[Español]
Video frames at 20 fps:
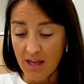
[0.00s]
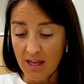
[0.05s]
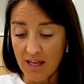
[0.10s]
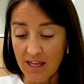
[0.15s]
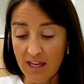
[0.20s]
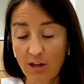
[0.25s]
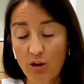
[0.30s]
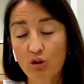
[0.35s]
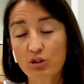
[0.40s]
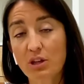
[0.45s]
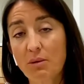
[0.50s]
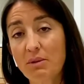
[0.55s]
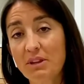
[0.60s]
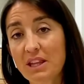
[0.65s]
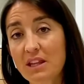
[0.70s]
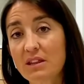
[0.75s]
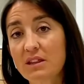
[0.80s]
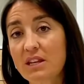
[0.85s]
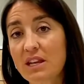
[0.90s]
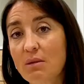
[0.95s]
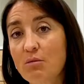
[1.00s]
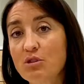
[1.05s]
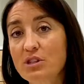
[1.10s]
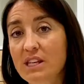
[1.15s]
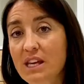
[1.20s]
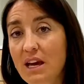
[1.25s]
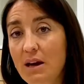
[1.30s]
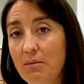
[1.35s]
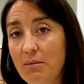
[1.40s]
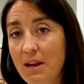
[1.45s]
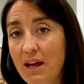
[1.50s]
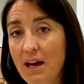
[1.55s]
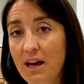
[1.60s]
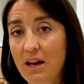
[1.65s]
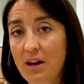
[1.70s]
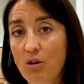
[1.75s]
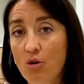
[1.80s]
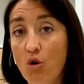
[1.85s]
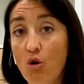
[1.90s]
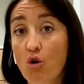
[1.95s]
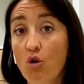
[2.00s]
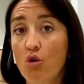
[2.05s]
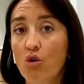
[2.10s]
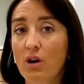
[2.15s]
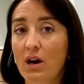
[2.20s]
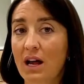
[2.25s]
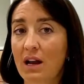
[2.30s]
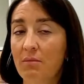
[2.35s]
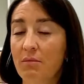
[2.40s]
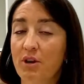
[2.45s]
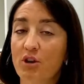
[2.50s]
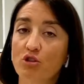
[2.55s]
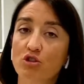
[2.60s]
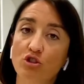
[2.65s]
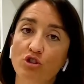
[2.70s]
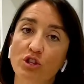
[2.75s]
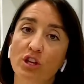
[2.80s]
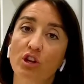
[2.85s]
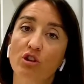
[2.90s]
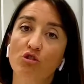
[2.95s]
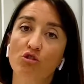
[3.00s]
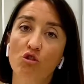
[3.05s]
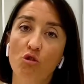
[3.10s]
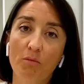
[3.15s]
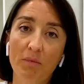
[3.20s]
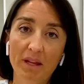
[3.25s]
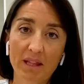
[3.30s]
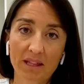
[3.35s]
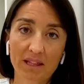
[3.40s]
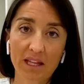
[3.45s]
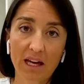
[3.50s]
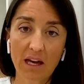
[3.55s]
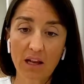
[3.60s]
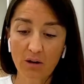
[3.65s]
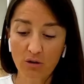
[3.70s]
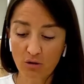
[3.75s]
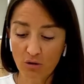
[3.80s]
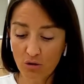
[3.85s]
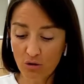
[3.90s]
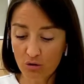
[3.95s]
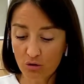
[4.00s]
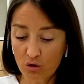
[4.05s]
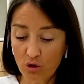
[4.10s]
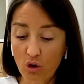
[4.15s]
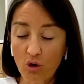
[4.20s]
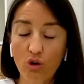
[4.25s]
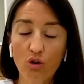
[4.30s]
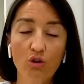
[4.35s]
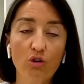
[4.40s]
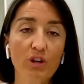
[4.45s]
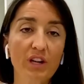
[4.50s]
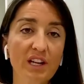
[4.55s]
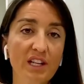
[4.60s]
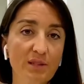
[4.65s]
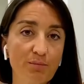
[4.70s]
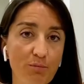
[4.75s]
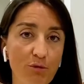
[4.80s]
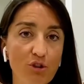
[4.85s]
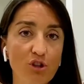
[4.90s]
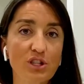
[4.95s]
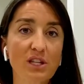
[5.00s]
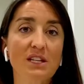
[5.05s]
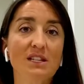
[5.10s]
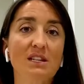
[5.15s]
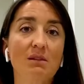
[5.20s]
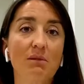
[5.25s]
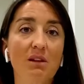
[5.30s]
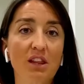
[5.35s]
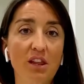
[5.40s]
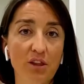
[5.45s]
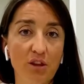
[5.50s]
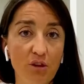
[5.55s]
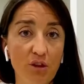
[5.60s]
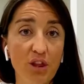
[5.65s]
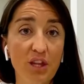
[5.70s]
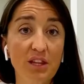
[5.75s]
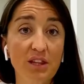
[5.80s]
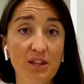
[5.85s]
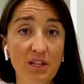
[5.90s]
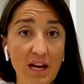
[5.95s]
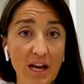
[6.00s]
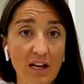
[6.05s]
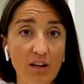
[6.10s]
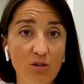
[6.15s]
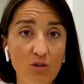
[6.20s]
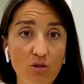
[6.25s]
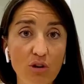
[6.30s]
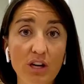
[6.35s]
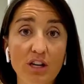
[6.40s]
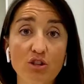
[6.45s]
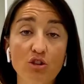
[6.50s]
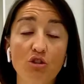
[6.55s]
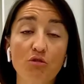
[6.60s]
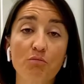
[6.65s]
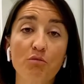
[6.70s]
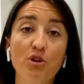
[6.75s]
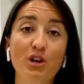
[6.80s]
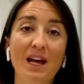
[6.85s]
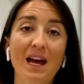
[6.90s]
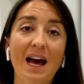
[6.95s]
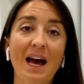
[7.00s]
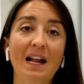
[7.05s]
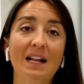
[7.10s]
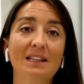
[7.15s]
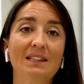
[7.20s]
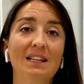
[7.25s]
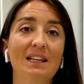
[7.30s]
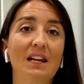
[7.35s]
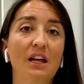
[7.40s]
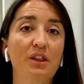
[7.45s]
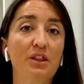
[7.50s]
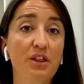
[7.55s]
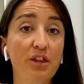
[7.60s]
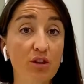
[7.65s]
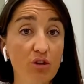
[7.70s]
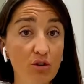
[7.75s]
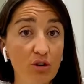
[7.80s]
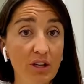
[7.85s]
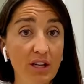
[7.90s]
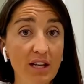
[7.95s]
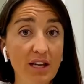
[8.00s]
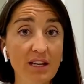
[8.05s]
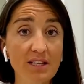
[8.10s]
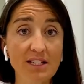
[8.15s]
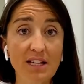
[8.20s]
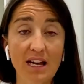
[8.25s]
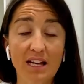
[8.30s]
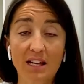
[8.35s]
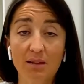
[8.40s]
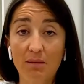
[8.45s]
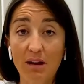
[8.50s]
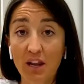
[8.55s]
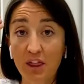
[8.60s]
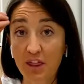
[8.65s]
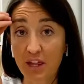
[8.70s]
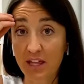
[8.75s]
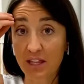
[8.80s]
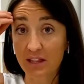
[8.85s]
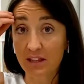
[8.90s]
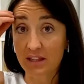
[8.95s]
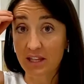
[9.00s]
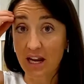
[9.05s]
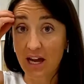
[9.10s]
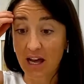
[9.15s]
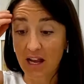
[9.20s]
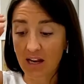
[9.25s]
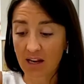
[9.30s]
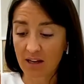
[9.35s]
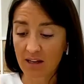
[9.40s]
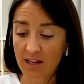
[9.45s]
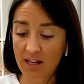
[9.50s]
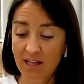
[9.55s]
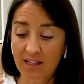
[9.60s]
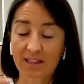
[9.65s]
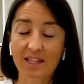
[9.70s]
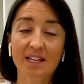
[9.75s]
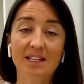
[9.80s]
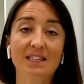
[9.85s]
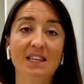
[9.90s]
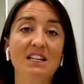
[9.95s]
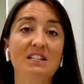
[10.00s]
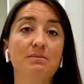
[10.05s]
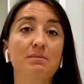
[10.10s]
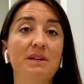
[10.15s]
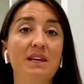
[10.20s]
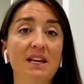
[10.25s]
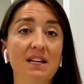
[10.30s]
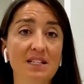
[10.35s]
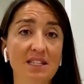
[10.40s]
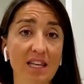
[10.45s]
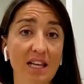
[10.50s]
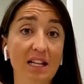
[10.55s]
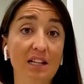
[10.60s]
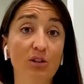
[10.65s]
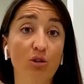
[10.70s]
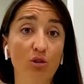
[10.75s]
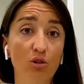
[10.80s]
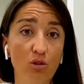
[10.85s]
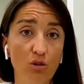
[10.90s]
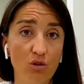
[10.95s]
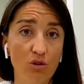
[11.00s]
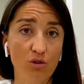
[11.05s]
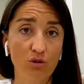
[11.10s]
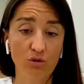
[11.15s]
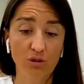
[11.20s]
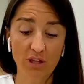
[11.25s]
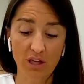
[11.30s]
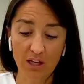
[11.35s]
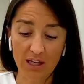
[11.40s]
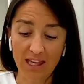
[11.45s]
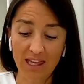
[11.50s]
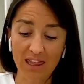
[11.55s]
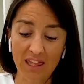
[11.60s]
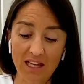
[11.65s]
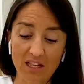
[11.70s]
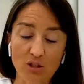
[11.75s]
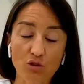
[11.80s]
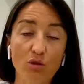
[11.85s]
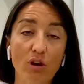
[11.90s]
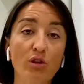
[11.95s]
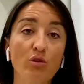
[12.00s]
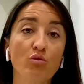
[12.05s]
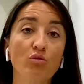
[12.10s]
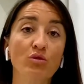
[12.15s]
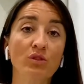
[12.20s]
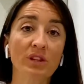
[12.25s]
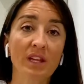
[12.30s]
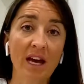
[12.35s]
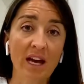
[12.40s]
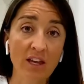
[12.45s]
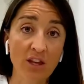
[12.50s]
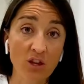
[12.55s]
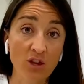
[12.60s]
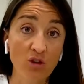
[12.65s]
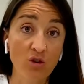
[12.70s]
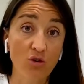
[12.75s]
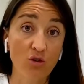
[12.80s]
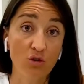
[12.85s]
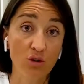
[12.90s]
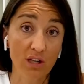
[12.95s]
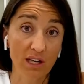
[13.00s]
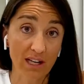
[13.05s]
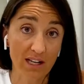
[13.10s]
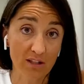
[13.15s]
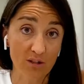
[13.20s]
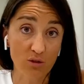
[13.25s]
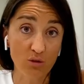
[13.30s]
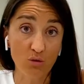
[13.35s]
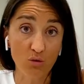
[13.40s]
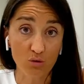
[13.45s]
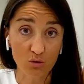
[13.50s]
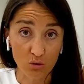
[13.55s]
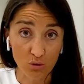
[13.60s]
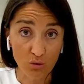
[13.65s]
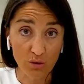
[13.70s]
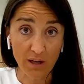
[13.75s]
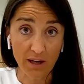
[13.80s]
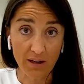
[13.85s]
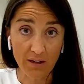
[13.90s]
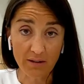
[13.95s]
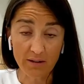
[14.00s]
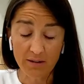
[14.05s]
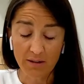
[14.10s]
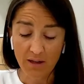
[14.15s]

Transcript: Y luego también tendríamos que hablar, o al menos os quiero comentar, ¿no? Dolores por sensibilización central, ¿no? Que son por alteraciones a nivel central de estas vías del dolor, donde quizás no hay un daño en la estructura,